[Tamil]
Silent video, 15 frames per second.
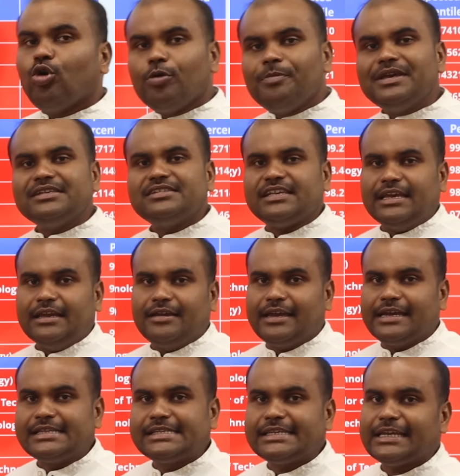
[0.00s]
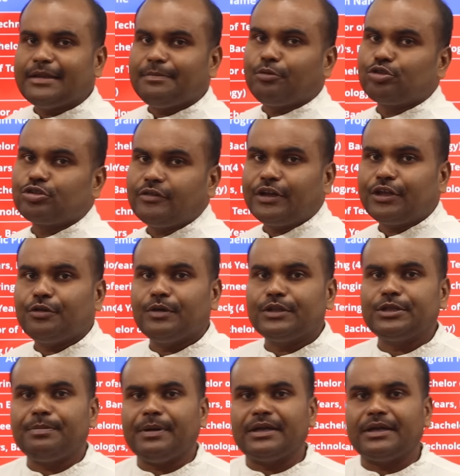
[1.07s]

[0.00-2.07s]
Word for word: ஓபிசி என்சிஎலை பொறுத்த வரைக்கும் வந்து